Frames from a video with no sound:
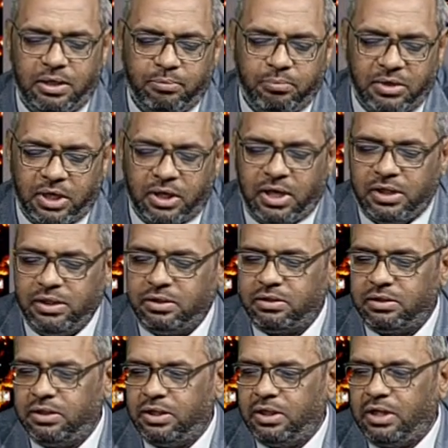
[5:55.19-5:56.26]
بالخير
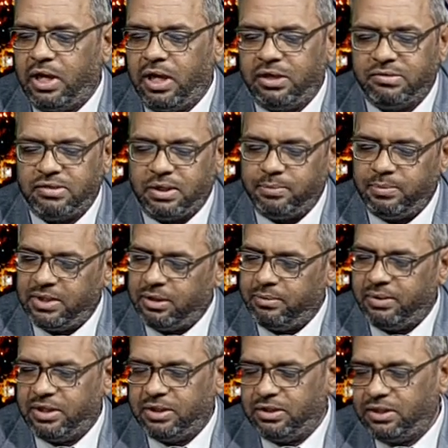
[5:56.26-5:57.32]
أكثر من
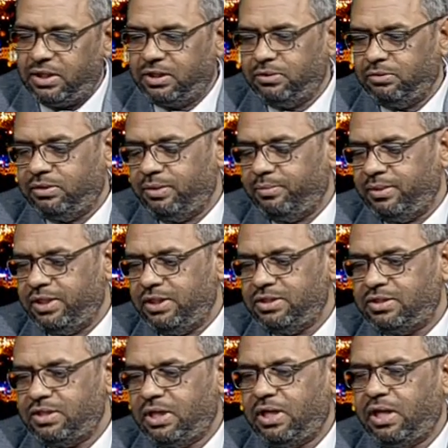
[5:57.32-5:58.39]
عبادة 83
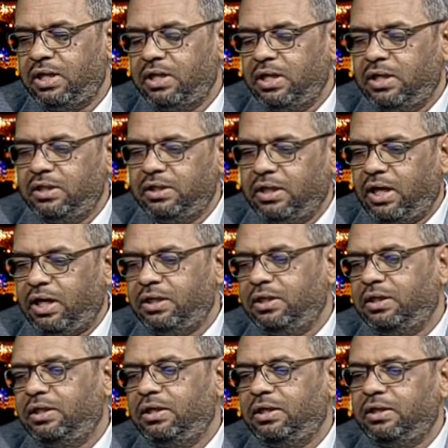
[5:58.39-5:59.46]
سنة
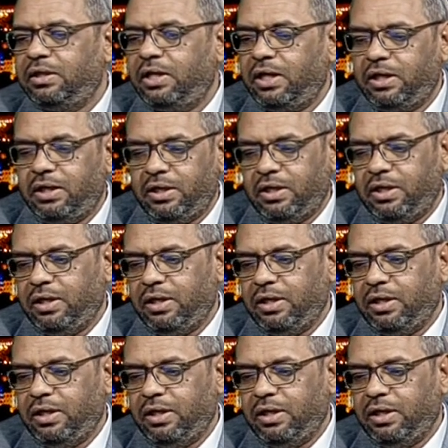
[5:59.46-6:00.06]
يعني ده آه،